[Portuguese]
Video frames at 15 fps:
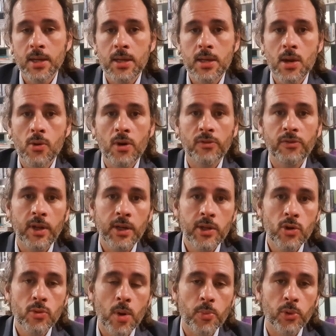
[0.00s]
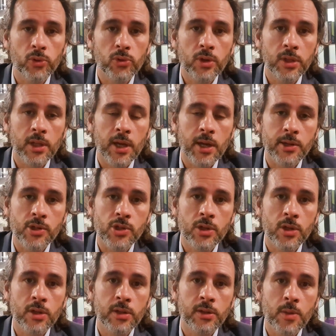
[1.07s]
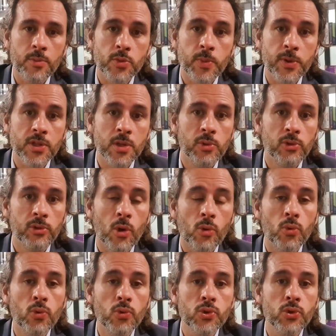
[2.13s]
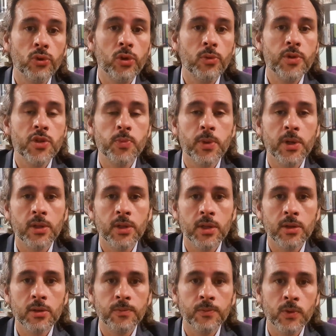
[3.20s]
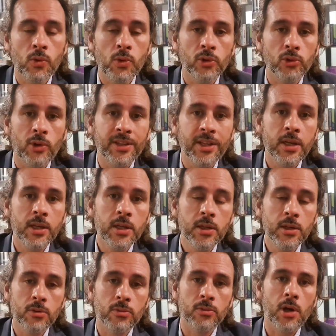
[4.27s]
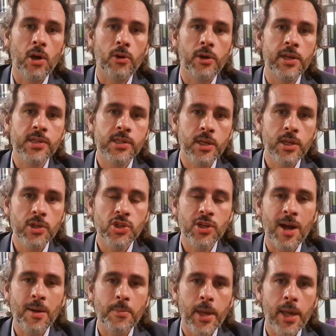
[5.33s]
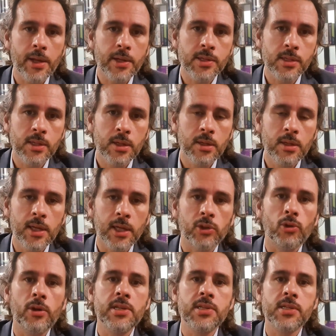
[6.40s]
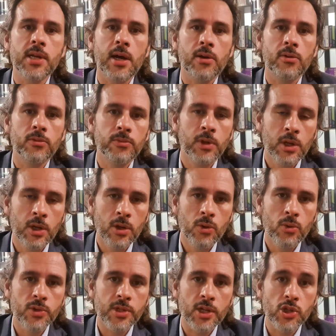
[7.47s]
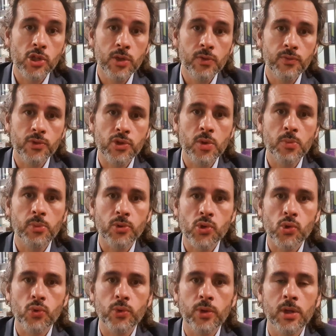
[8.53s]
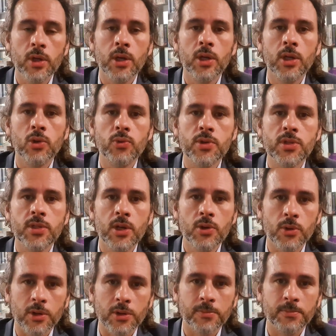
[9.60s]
E eu avalio uma oportunidade que temos percebido que alguns contribuintes perderam quando aderiram ao recente ABEX e atualizaram os ativos que possuem no exterior.